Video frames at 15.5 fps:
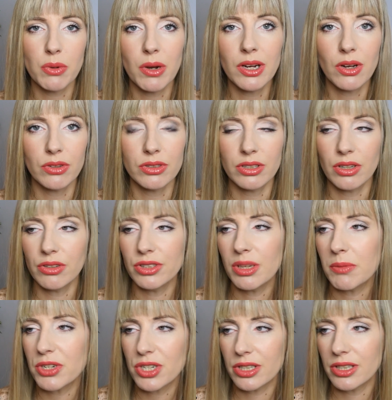łagodny. On
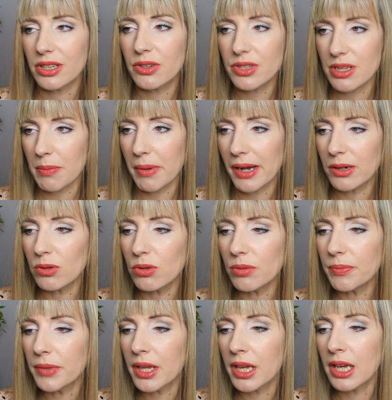nie ma żadnego zapachu,
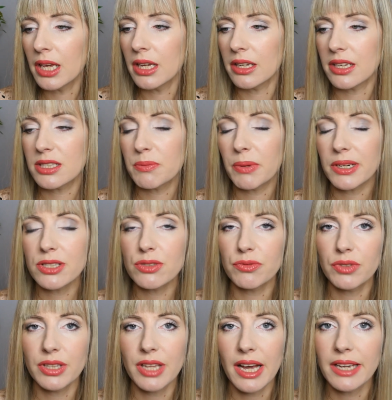jest bardzo
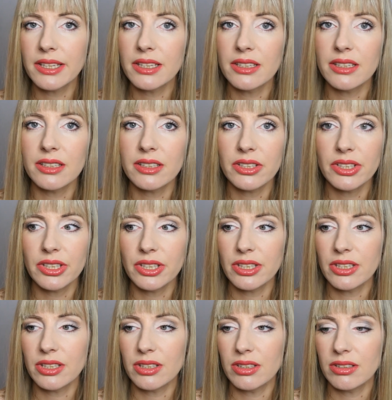wydajny
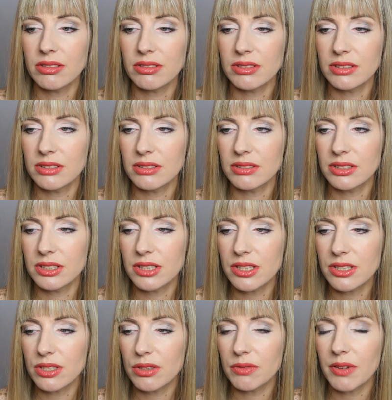i yy,
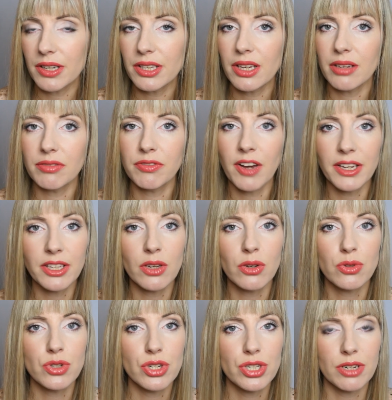zdecydowanie fajnie
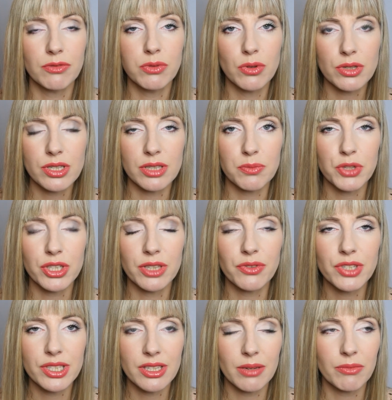oczyszcza włosy. Przede
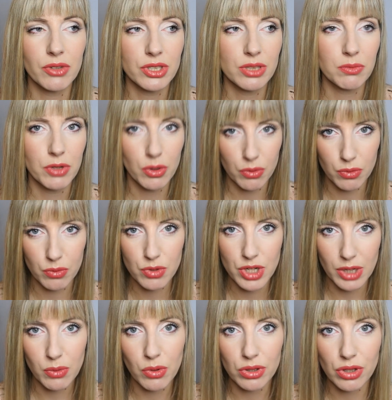wszystkim właśnie mnie
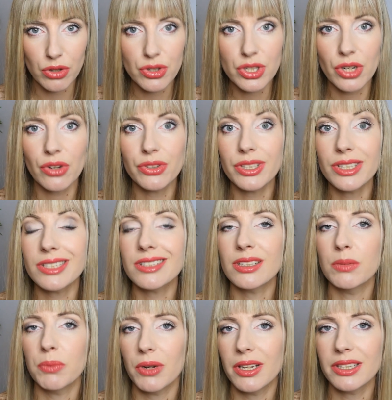urzekło to, że on jest
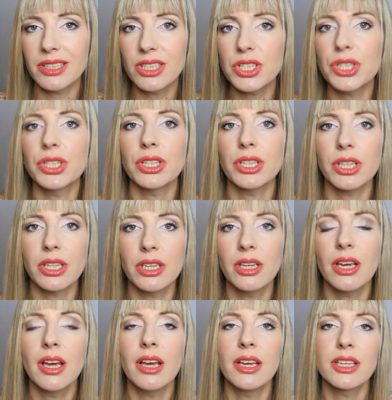hypoalergiczny
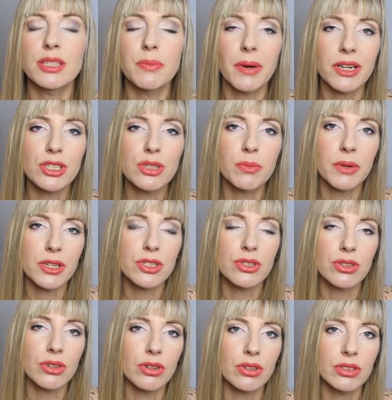i jest bardzo,
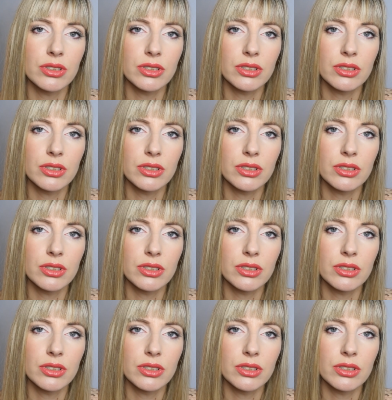bardzo